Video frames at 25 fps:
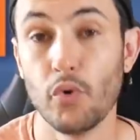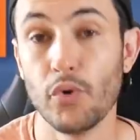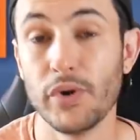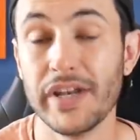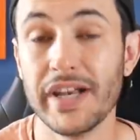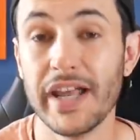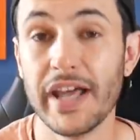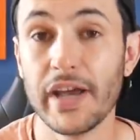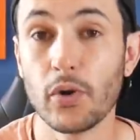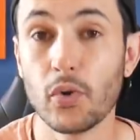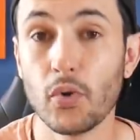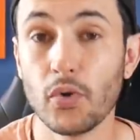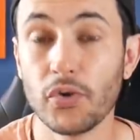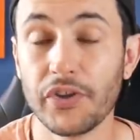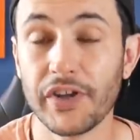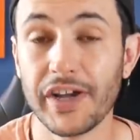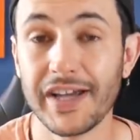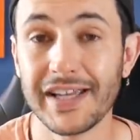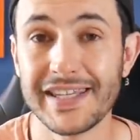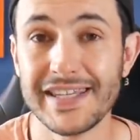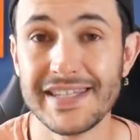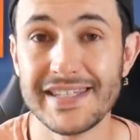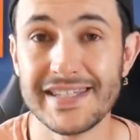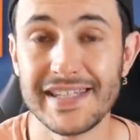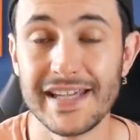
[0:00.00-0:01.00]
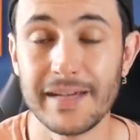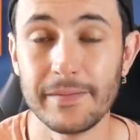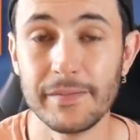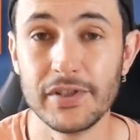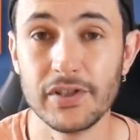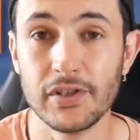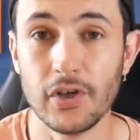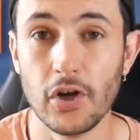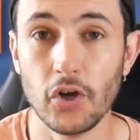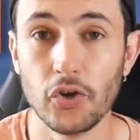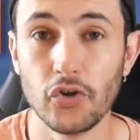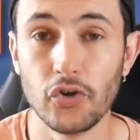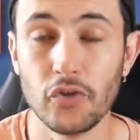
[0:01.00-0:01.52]
Bon, il a un contrat qui se
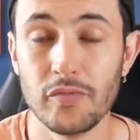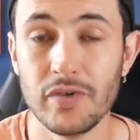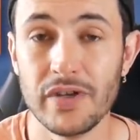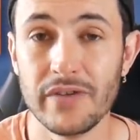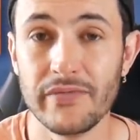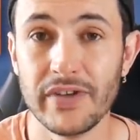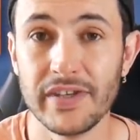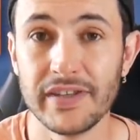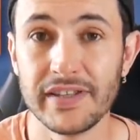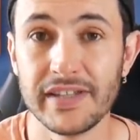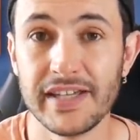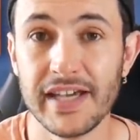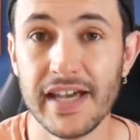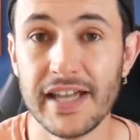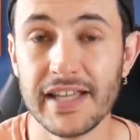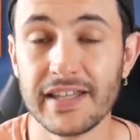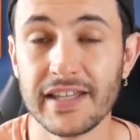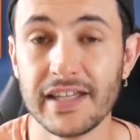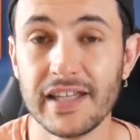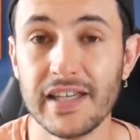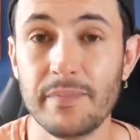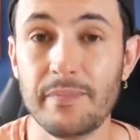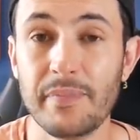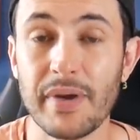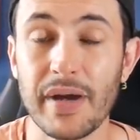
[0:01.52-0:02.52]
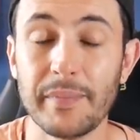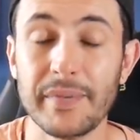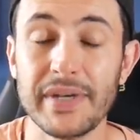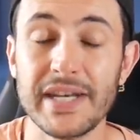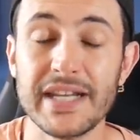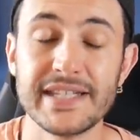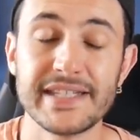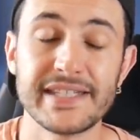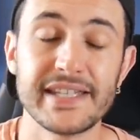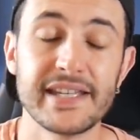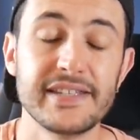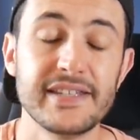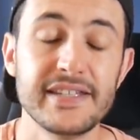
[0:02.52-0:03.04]
termine en 2024 et parmi
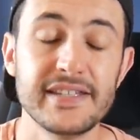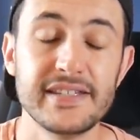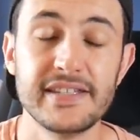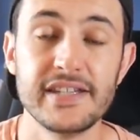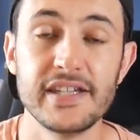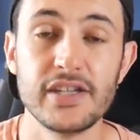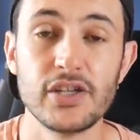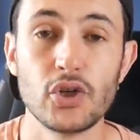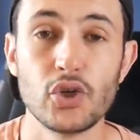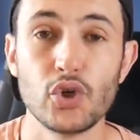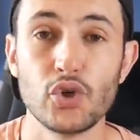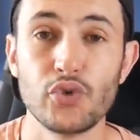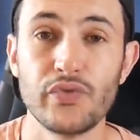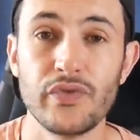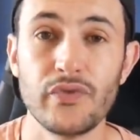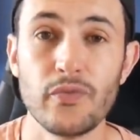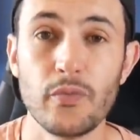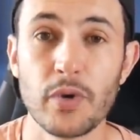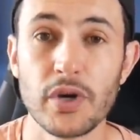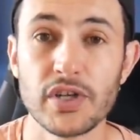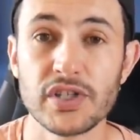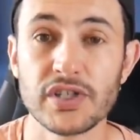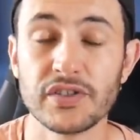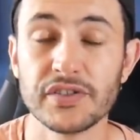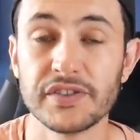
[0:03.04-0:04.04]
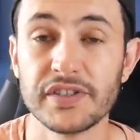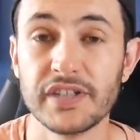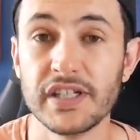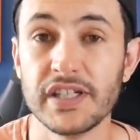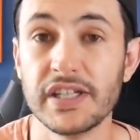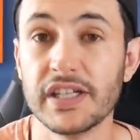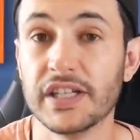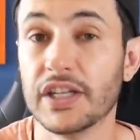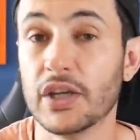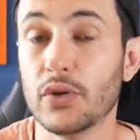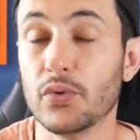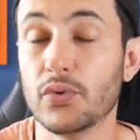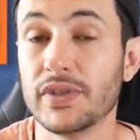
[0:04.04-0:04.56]
les statistiques que je vais vous présenter,
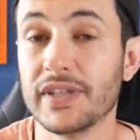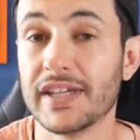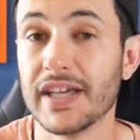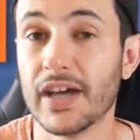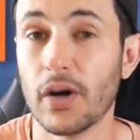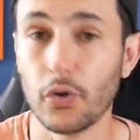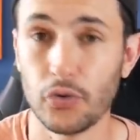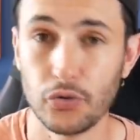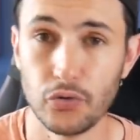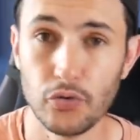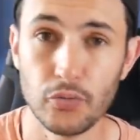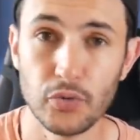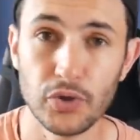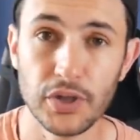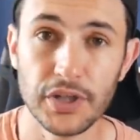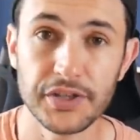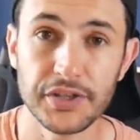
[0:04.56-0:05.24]
il y en a une qui a retenu mon